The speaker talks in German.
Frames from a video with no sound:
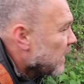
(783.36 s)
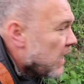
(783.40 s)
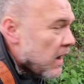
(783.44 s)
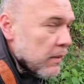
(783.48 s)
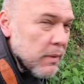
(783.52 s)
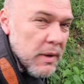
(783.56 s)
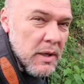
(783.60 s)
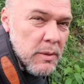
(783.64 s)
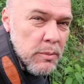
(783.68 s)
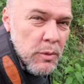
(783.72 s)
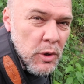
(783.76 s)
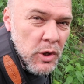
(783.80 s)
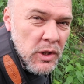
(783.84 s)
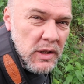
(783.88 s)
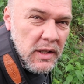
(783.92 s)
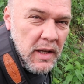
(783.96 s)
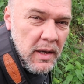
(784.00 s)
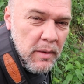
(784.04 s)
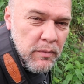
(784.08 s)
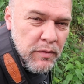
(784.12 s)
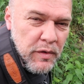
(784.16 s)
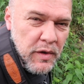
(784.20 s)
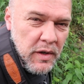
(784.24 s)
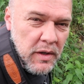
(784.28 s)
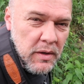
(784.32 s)
Aber ich möchte
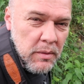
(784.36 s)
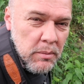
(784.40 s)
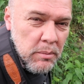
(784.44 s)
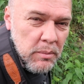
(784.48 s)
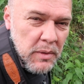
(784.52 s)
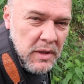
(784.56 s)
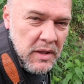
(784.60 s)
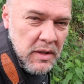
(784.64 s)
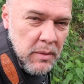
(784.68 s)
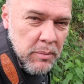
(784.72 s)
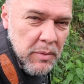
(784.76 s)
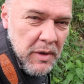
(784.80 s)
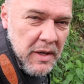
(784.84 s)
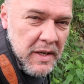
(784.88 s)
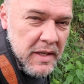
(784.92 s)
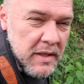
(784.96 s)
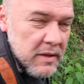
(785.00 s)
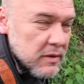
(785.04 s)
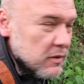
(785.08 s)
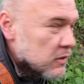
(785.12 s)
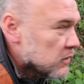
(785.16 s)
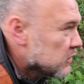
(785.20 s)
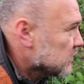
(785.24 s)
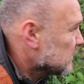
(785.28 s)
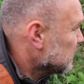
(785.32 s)
einfach mit der
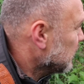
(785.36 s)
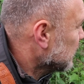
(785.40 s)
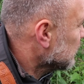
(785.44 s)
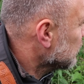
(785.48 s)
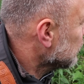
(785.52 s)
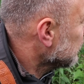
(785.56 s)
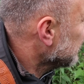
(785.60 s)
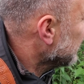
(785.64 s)
Belichtungszeit